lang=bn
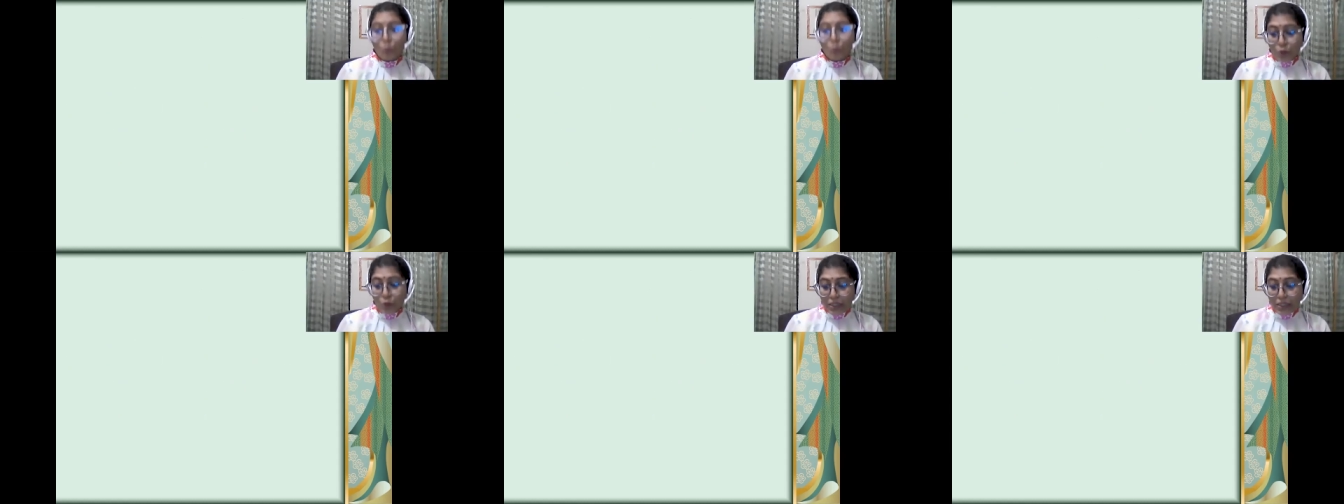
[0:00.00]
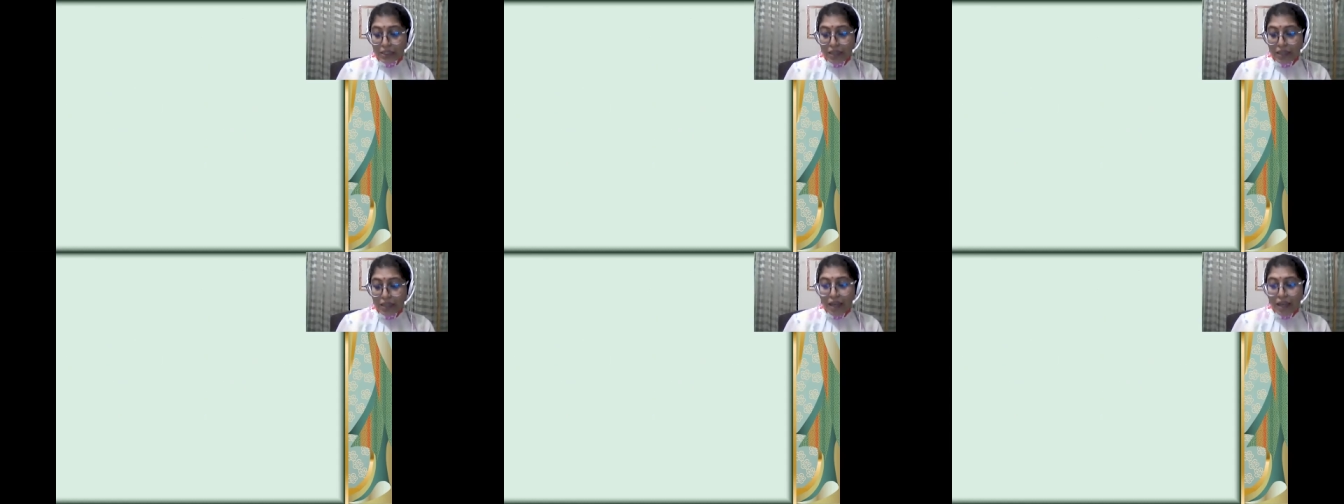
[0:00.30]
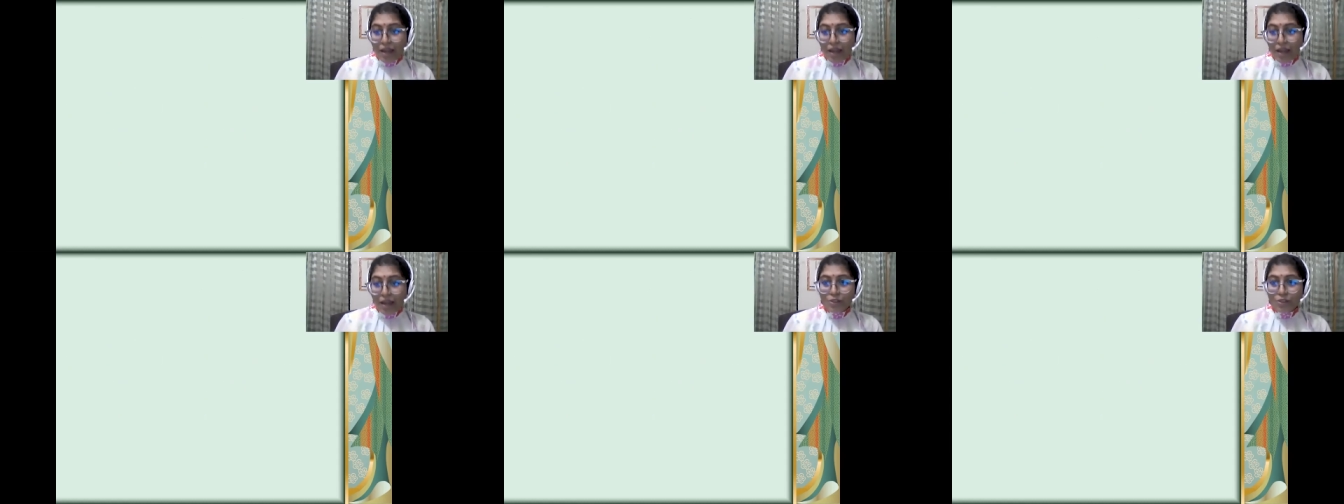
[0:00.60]
বুলিং
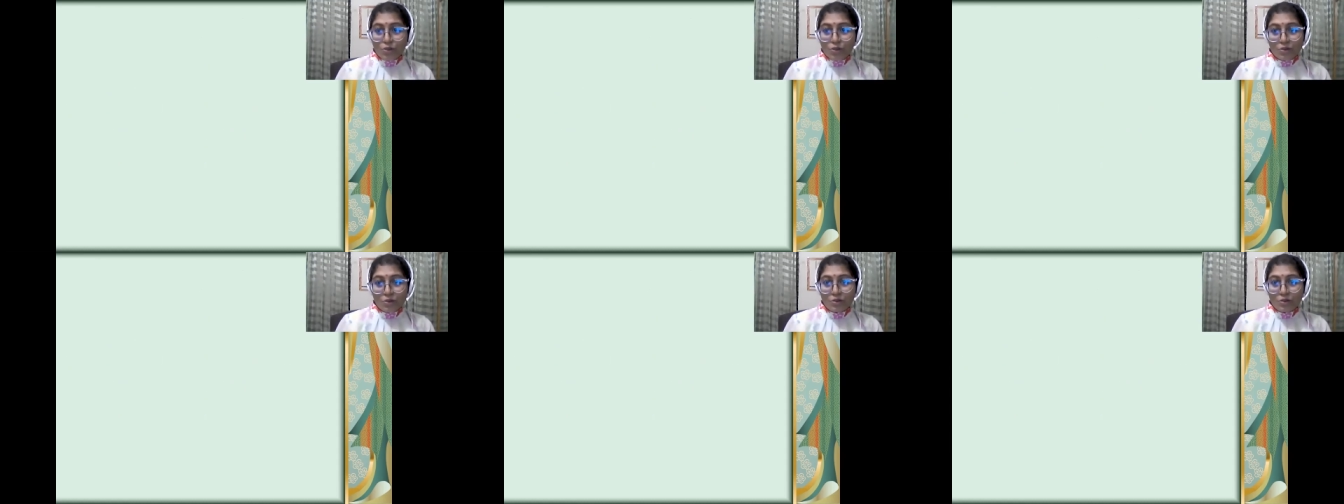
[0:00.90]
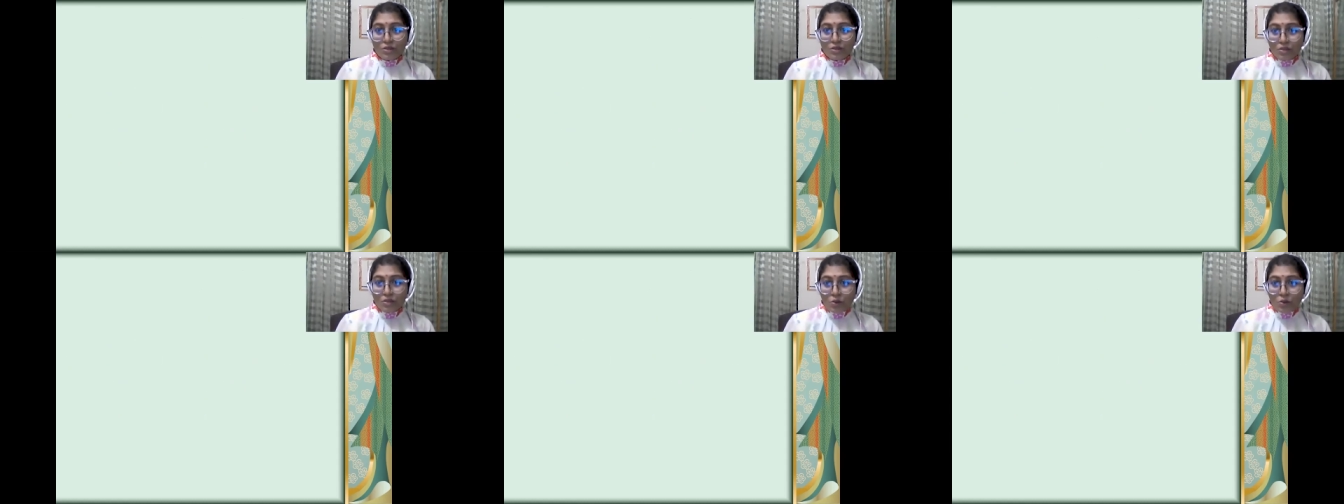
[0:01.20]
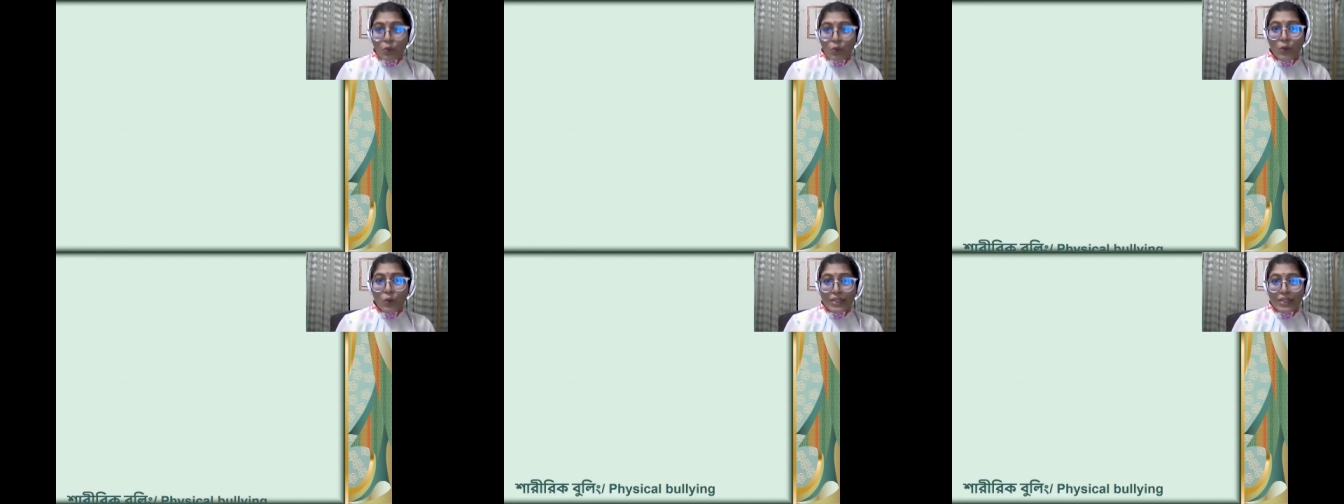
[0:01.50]

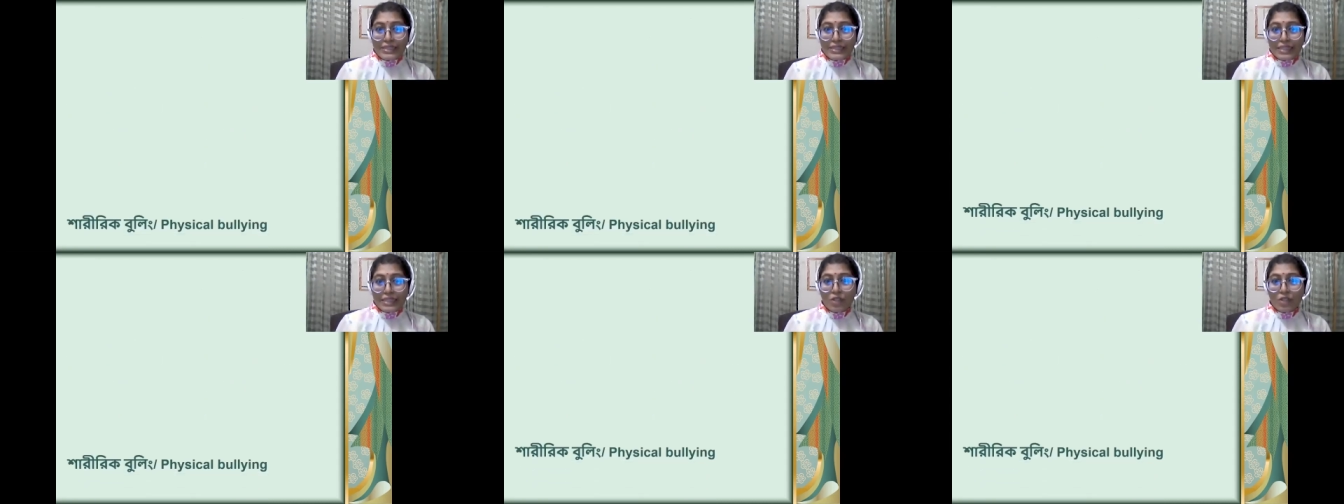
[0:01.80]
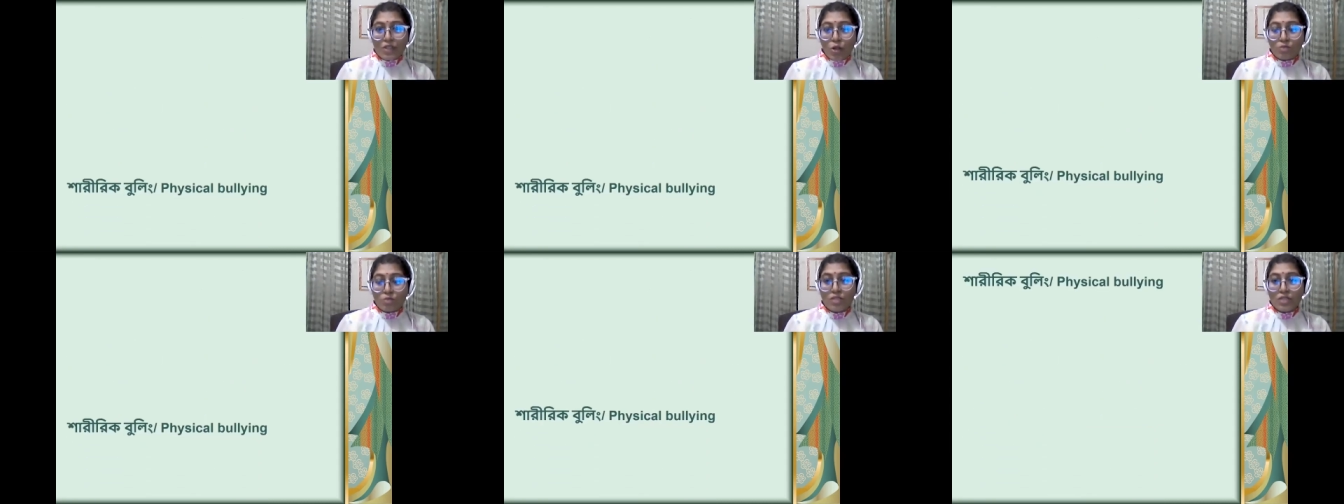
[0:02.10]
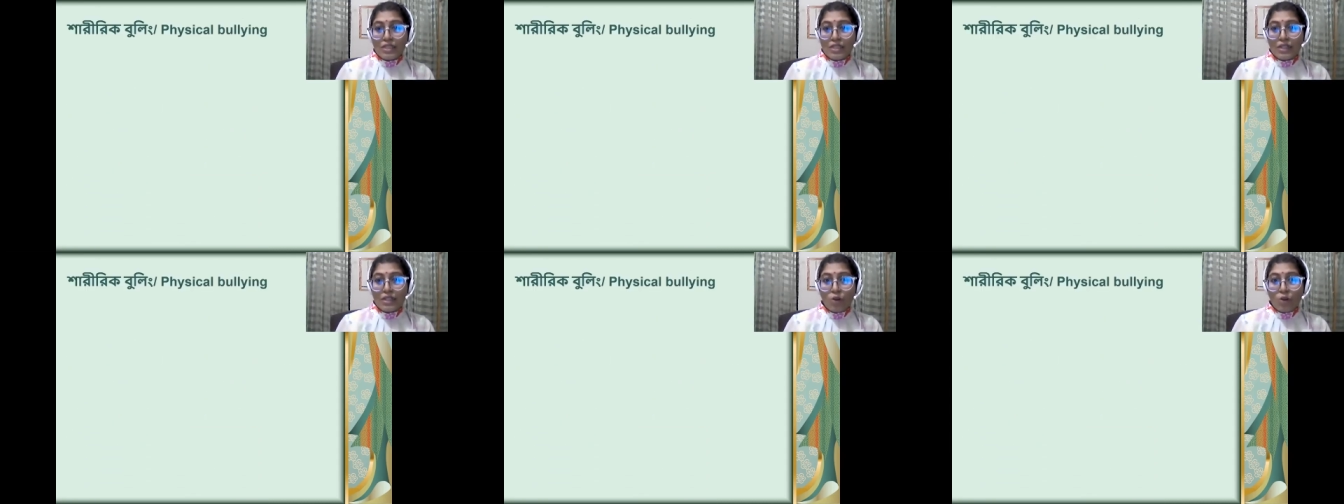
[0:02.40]
হলে যে
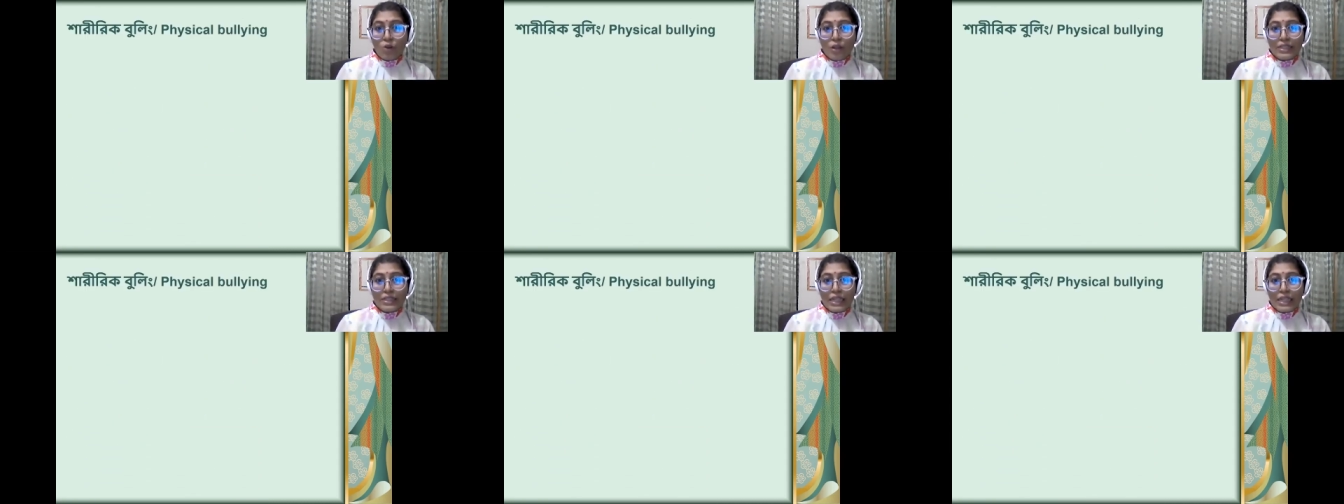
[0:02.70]
ঘটনাটা ঘটে